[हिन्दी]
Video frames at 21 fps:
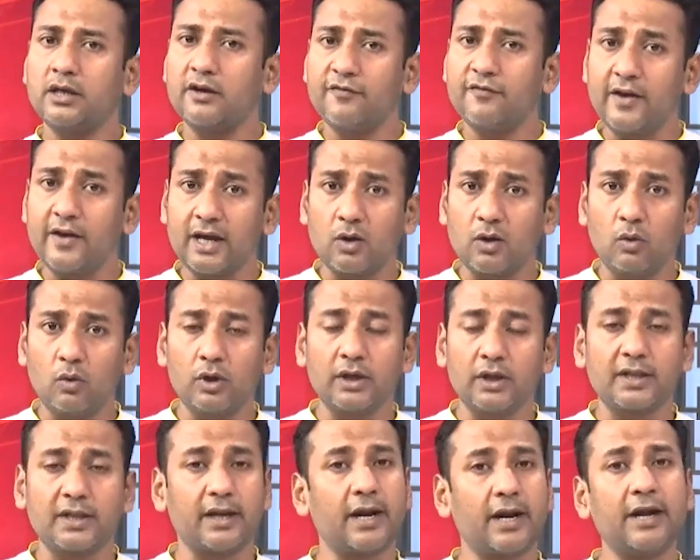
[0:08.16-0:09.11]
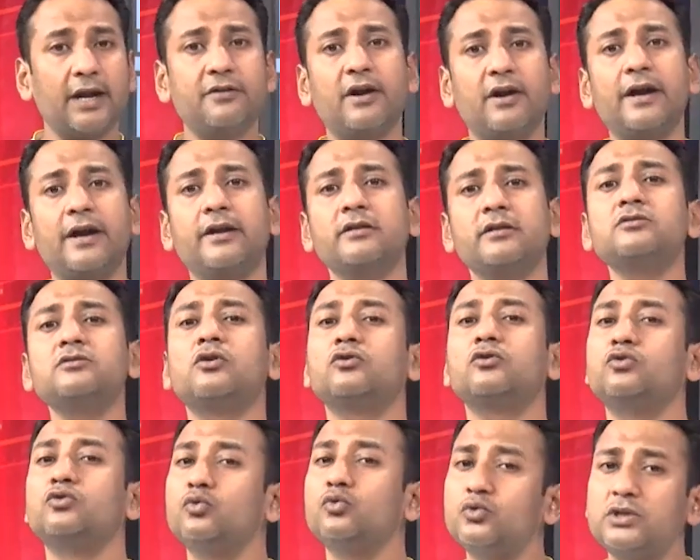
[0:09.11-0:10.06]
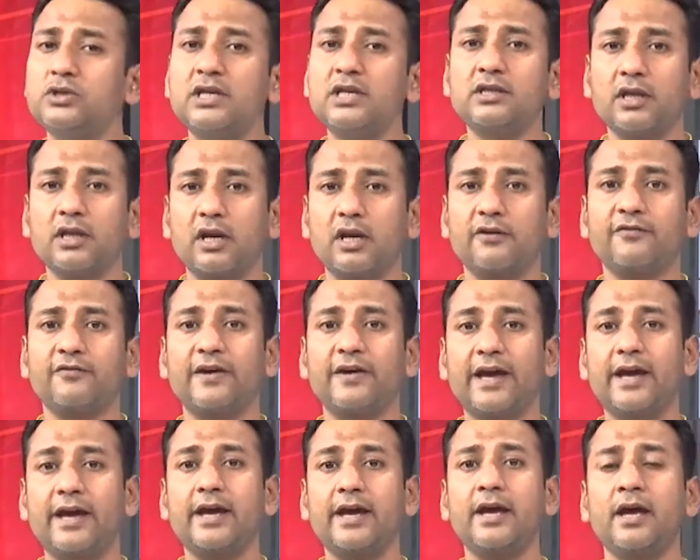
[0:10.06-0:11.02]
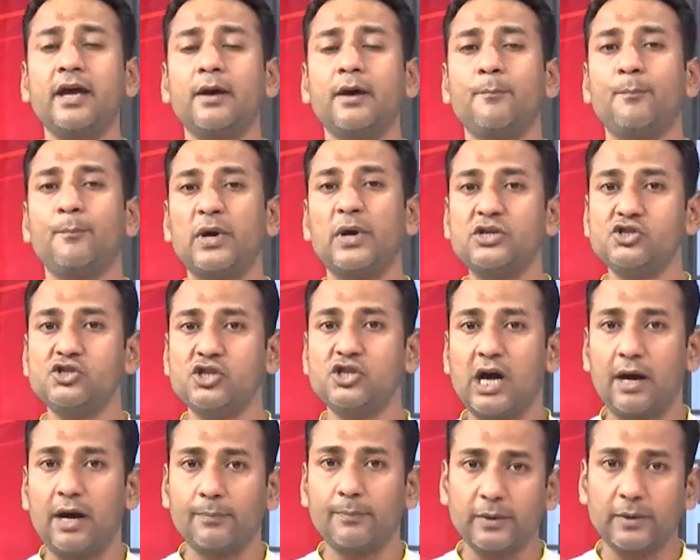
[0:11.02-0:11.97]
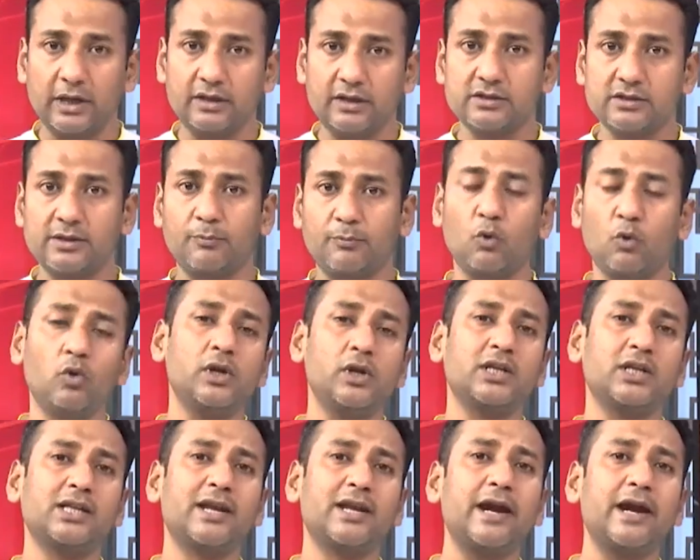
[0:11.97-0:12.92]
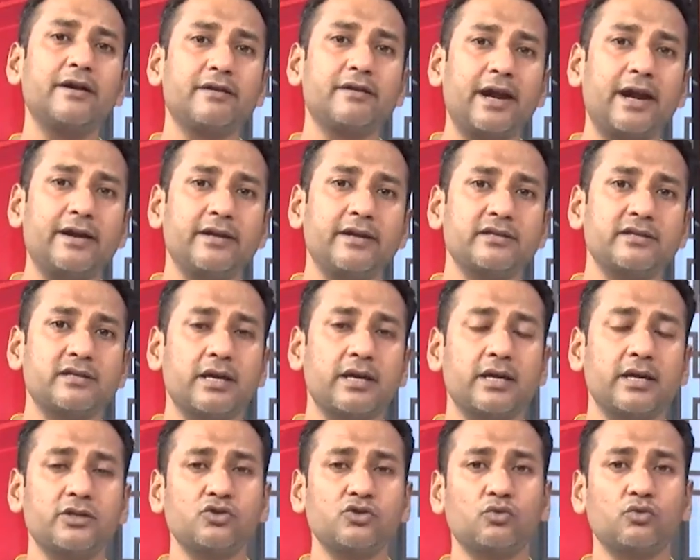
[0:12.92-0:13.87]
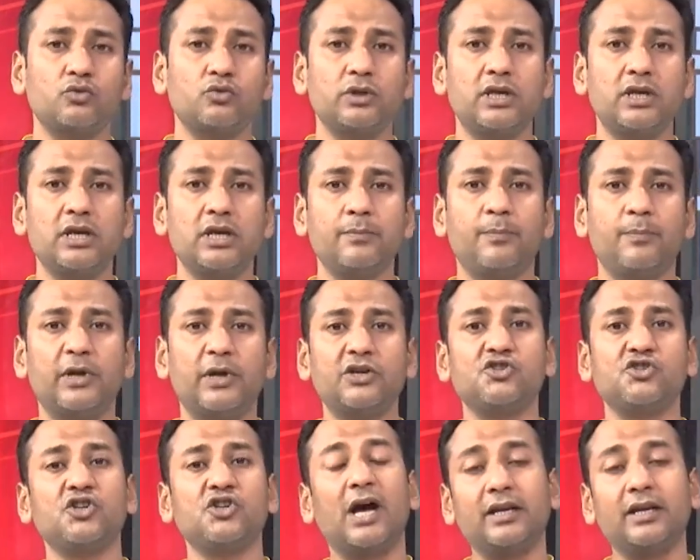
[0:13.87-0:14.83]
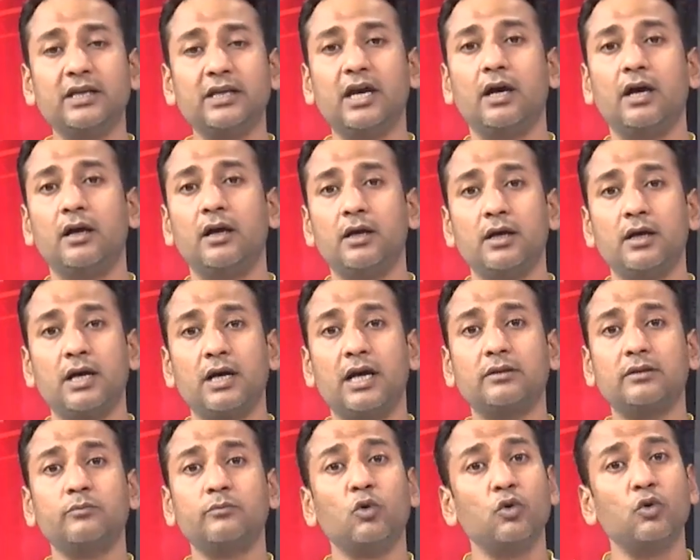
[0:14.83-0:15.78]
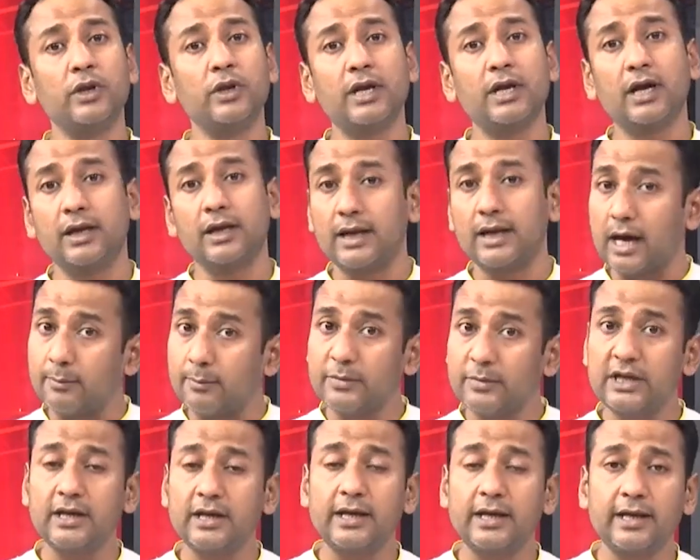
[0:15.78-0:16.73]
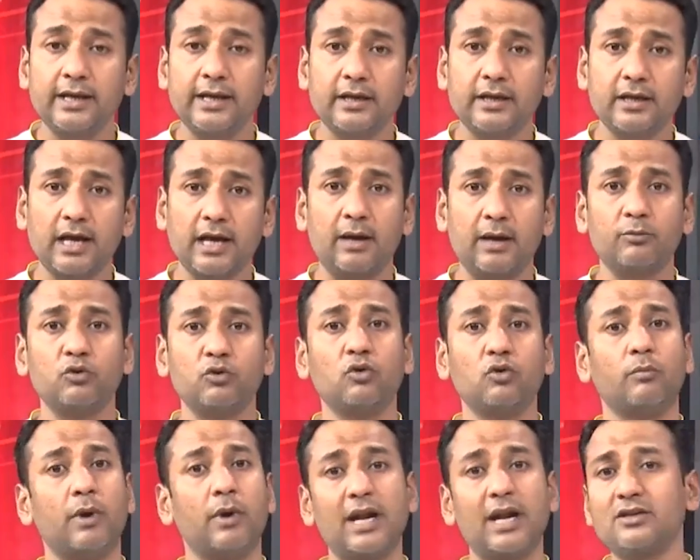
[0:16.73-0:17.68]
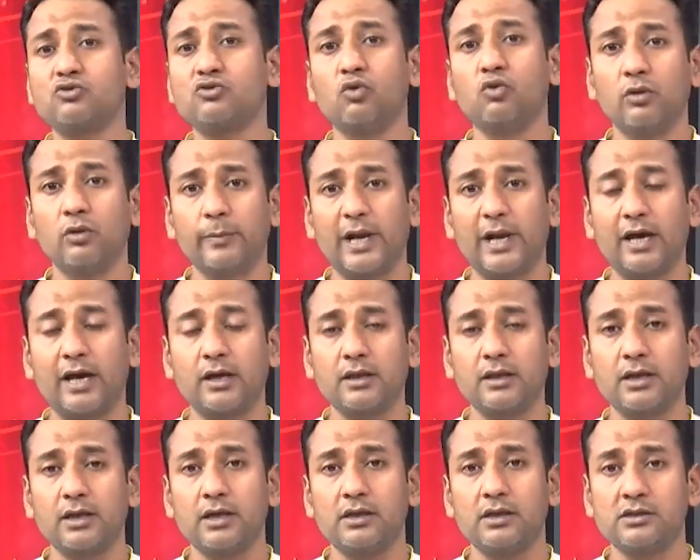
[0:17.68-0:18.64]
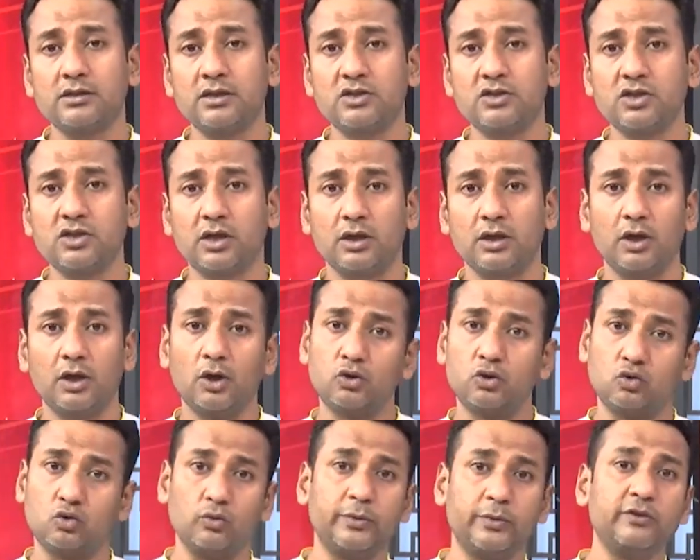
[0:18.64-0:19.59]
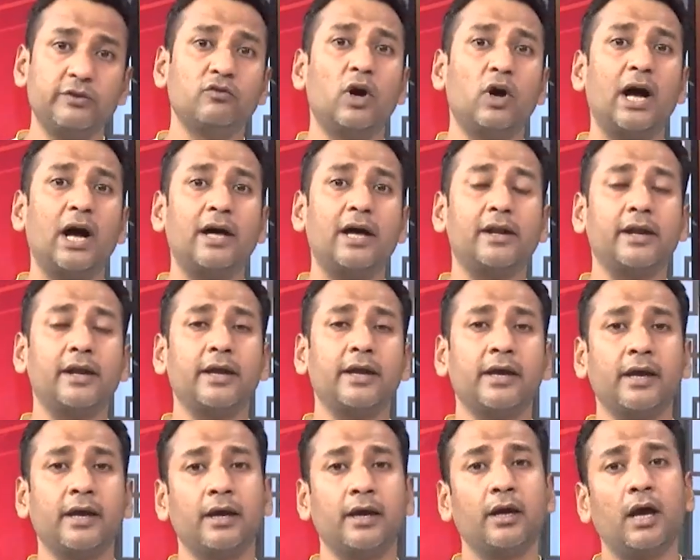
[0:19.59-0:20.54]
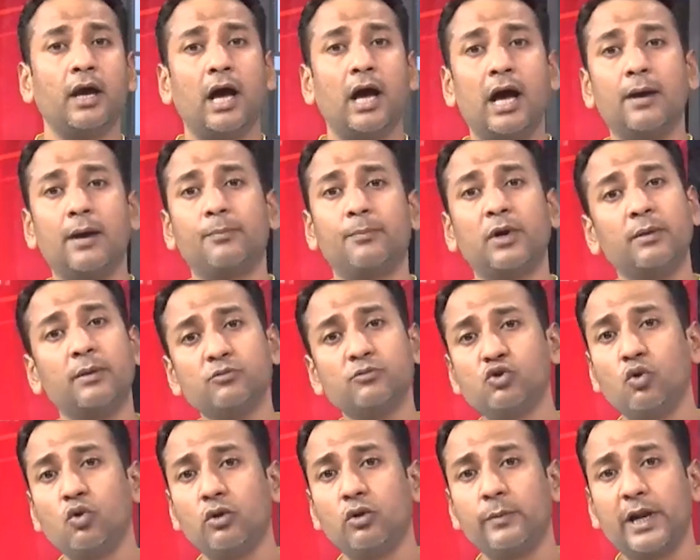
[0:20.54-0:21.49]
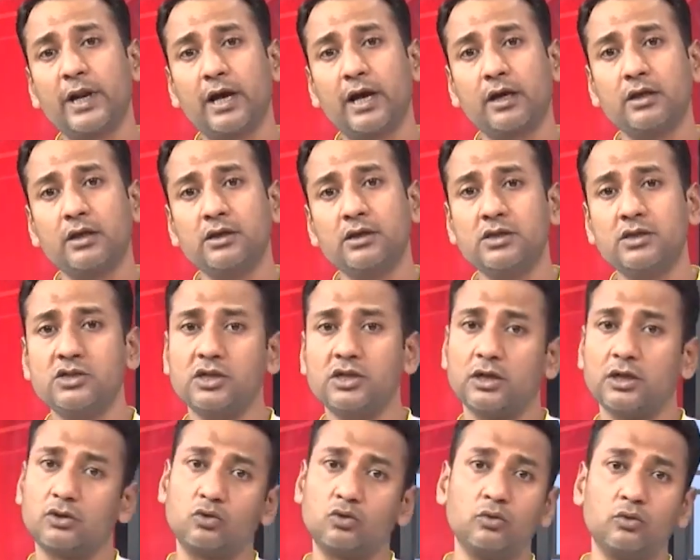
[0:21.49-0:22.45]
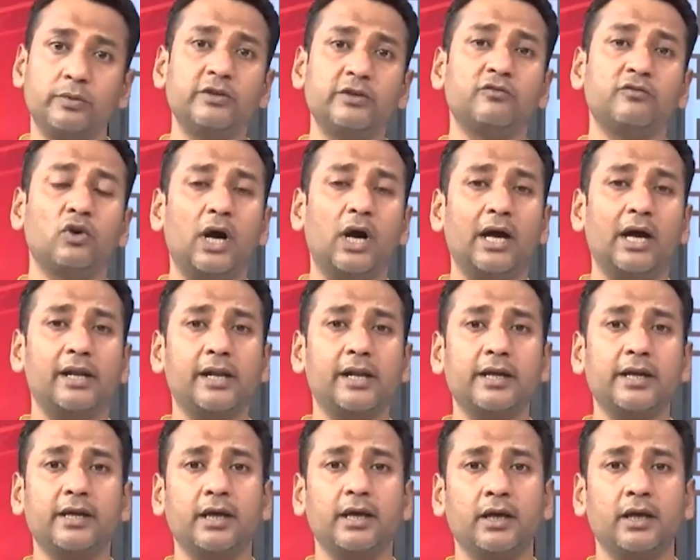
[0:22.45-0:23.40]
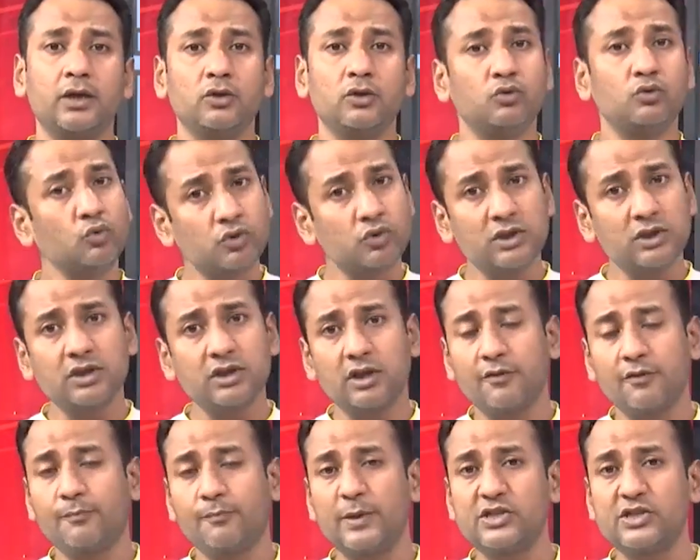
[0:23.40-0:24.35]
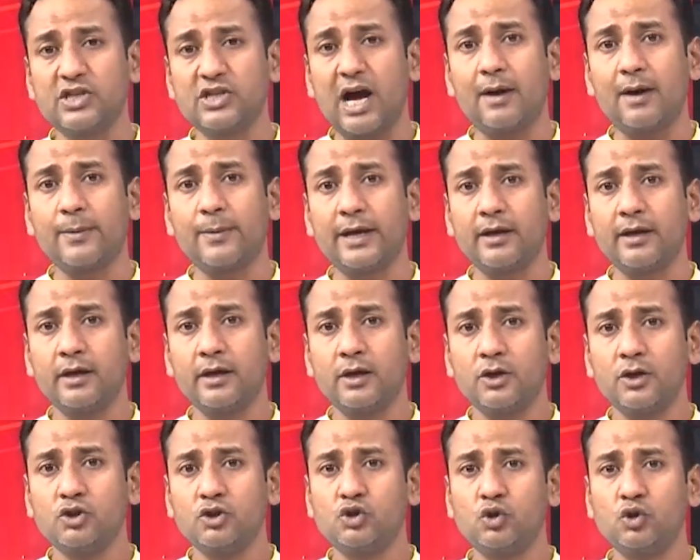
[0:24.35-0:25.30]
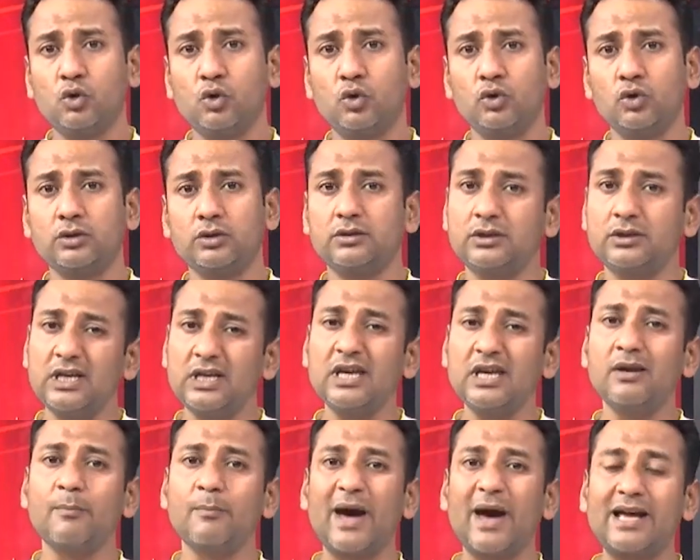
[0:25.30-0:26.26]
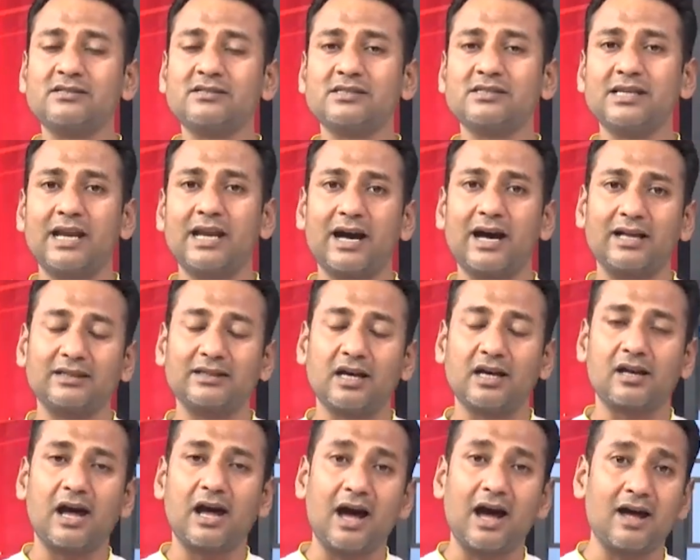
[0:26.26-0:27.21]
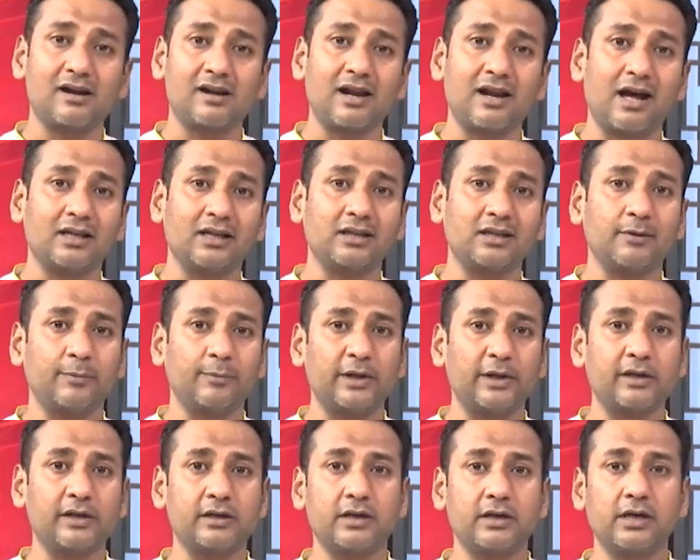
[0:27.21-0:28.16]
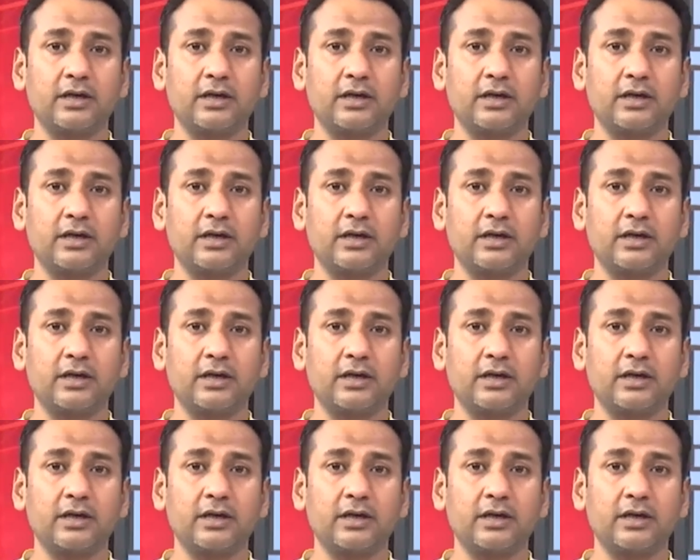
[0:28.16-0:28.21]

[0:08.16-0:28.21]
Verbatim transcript: तरफ है कोलकाता नाइट राइडर्स और दूसरी तरफ है पंजाब किंग्स अब कोलकाता नाइट राइडर्स है जो उनकी परेशानियां खत्म होने का नाम ही नहीं ले रही आप उनको बड़ा स्कोर बना के दीजिए तो भी वो हार रहे हैं आप कम स्कोर बना के दीजिए तो भी वो हार रहे हैं दूसरी तरफ पंजाब है जो तीन मैच से लगातार हार रहा था पर